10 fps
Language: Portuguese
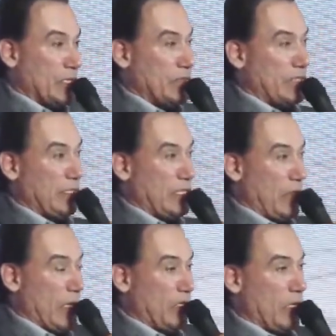Se você
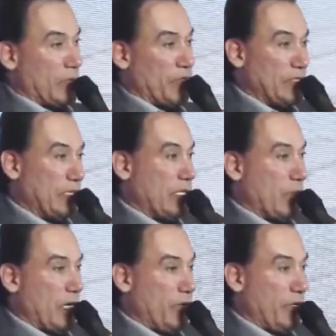tem uma norma, você
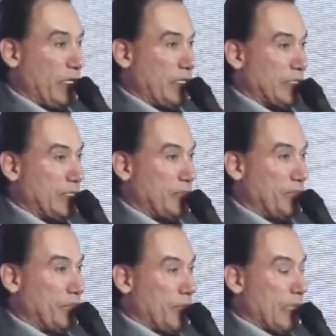tem uma referência.